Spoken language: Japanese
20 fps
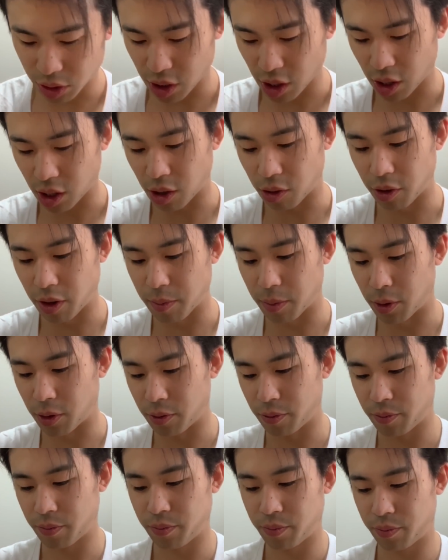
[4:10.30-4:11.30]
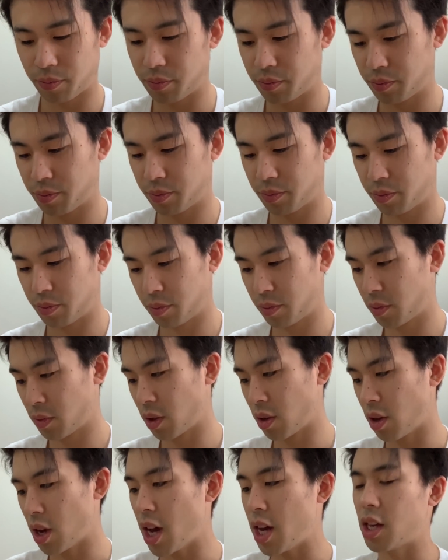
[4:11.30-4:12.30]
う、なんか俺も。
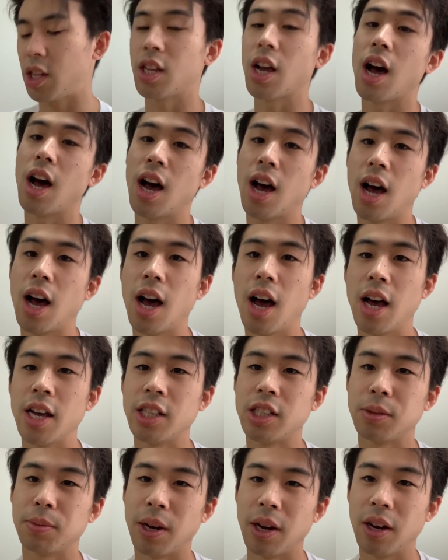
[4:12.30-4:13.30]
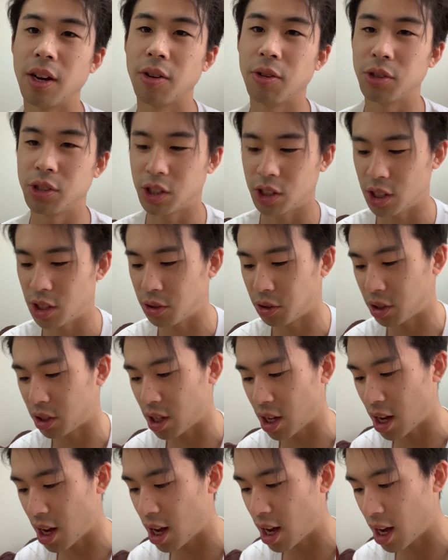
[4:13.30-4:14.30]
はい、来たー一番欲しいの来
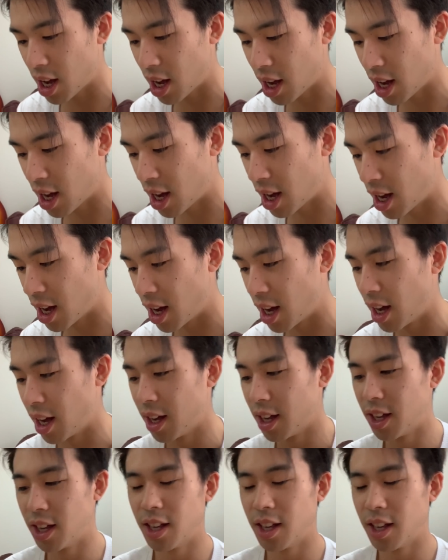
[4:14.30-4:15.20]
たー